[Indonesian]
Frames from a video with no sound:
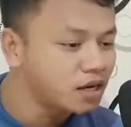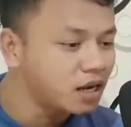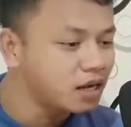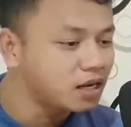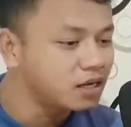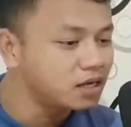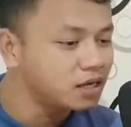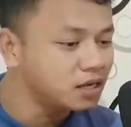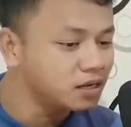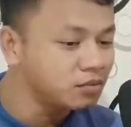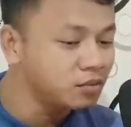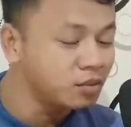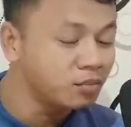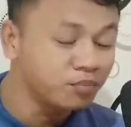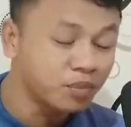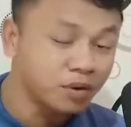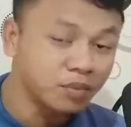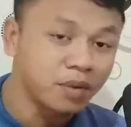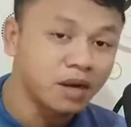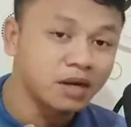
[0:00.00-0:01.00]
ada ingin
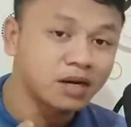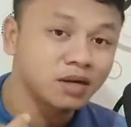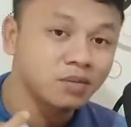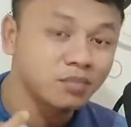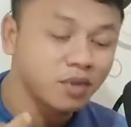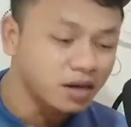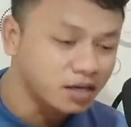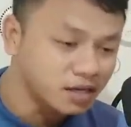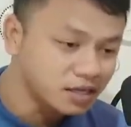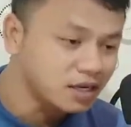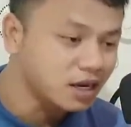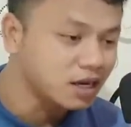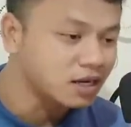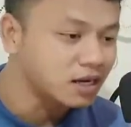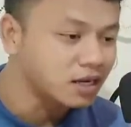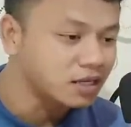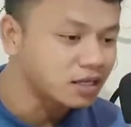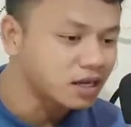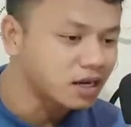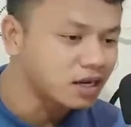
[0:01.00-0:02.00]

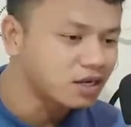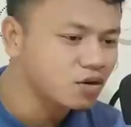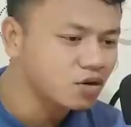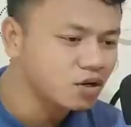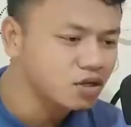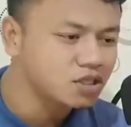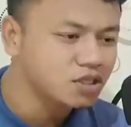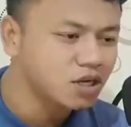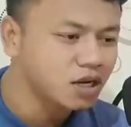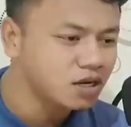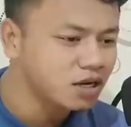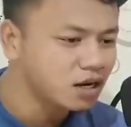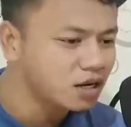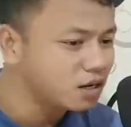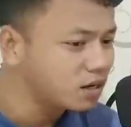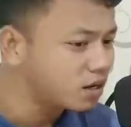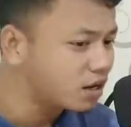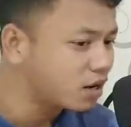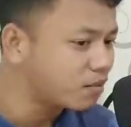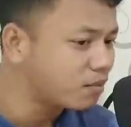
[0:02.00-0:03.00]
memperbanding-bandingkan antara Indonesia
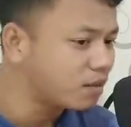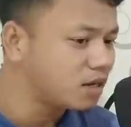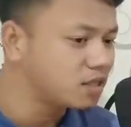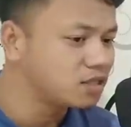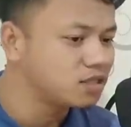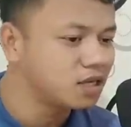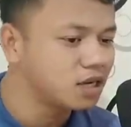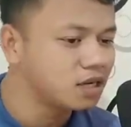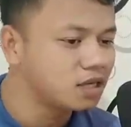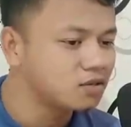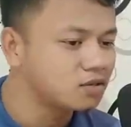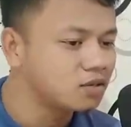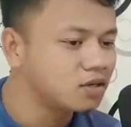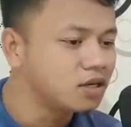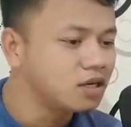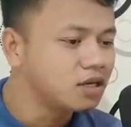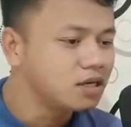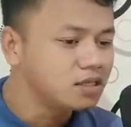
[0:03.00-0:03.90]
dan negara Malaysia gitu